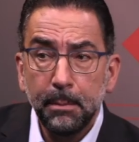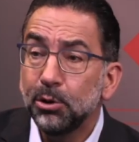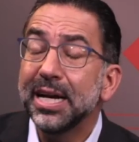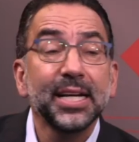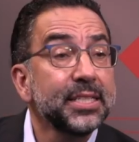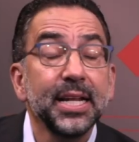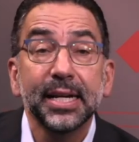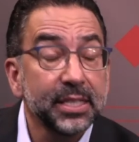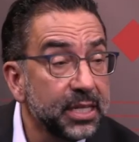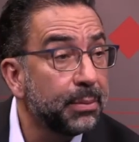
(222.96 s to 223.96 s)
Pues ya quisiera
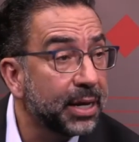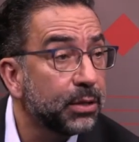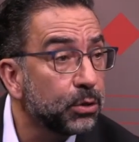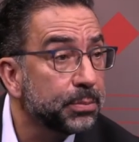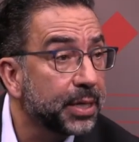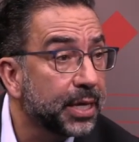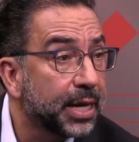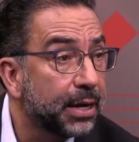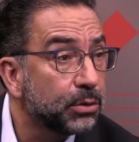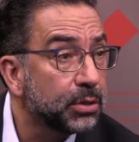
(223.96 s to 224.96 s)
que así hablar de los
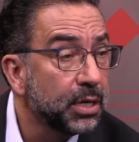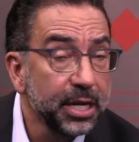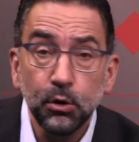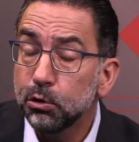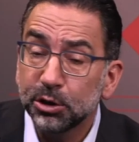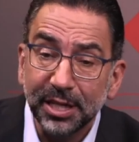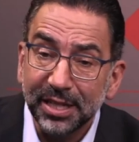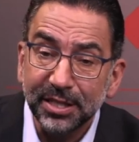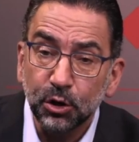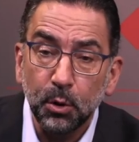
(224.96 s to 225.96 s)
mexicanos y no los
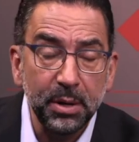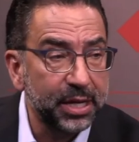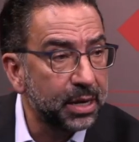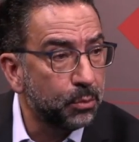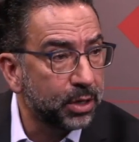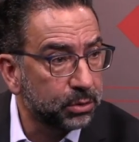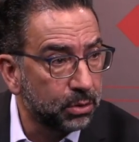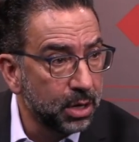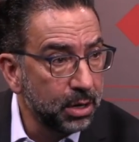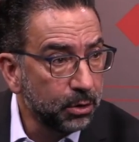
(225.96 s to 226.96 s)
35 mil que han
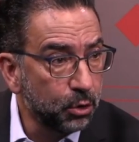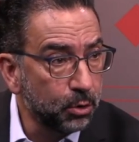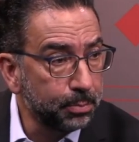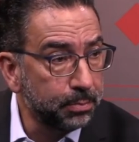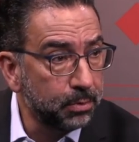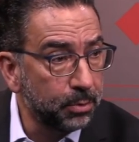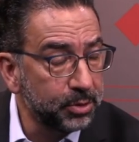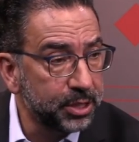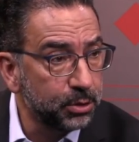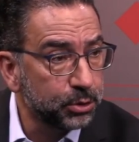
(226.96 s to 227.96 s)
muerto con
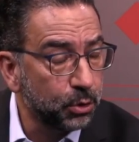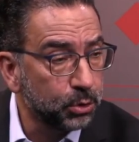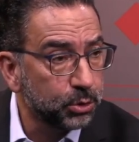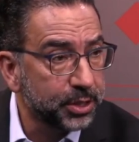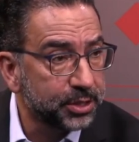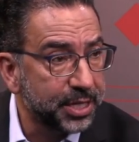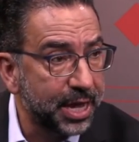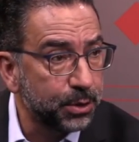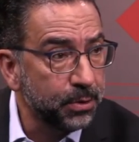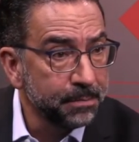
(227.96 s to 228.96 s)
homicidios dolosos este
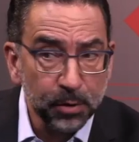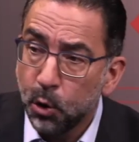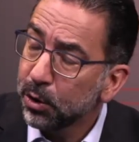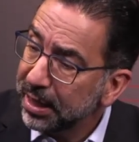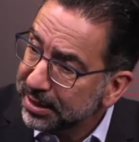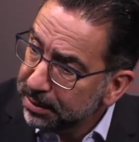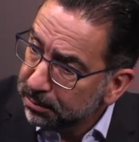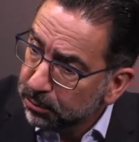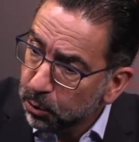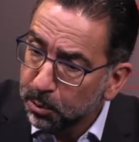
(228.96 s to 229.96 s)
año, o que así
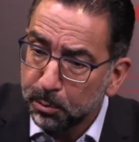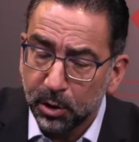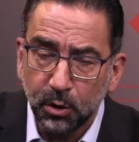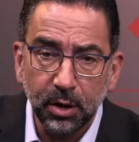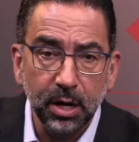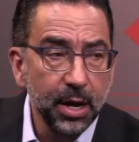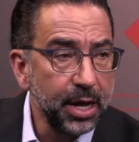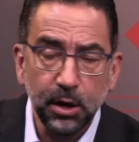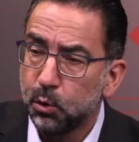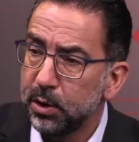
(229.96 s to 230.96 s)
como murieron
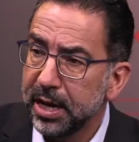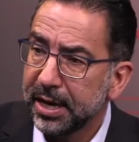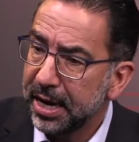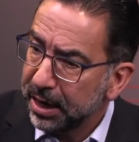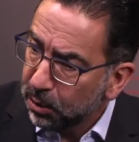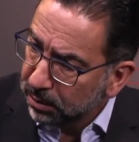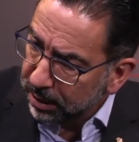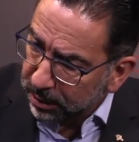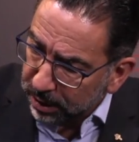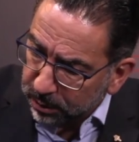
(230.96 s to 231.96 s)
en, Culiacán,
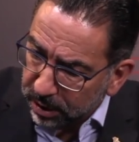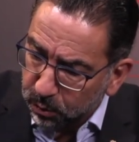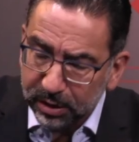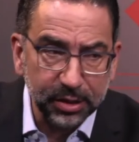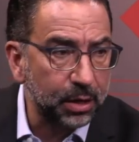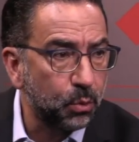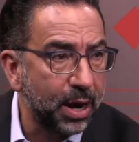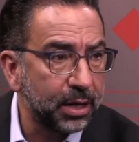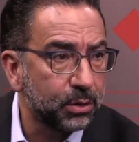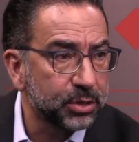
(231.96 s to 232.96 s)
en, en, en,
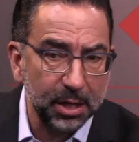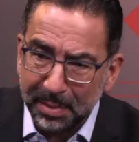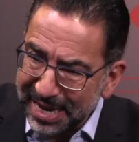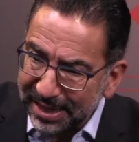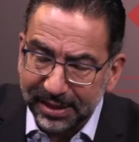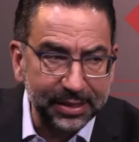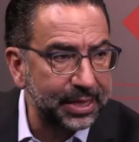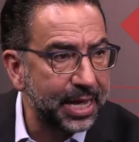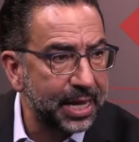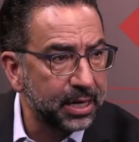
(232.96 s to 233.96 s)
Coatzacoalcos, en
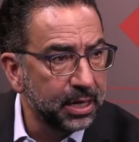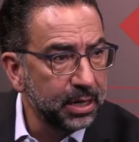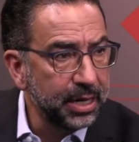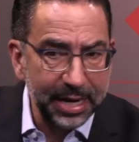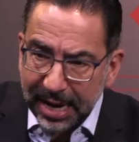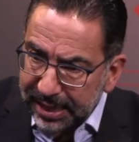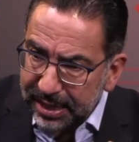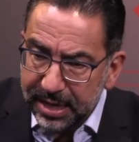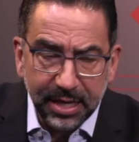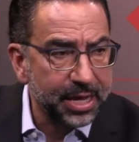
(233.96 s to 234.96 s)
Minatitlán, en
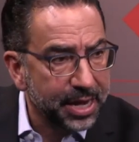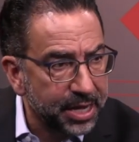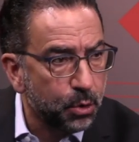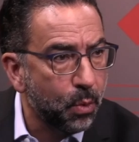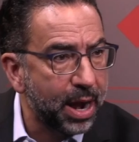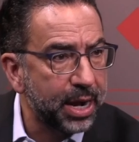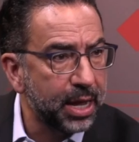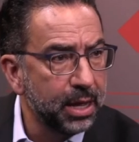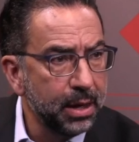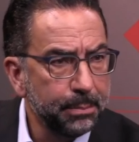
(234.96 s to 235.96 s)
Aguililla, en
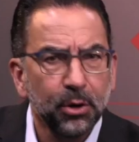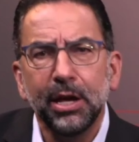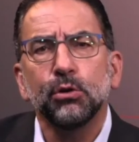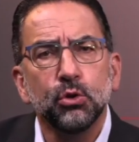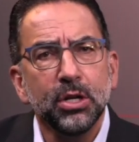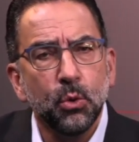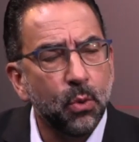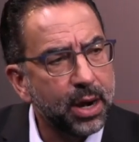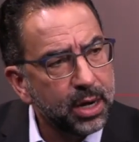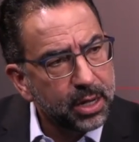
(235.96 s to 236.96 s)
Iguala. ¿Por qué no son
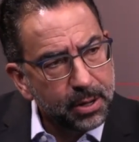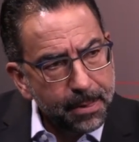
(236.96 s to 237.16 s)
igual?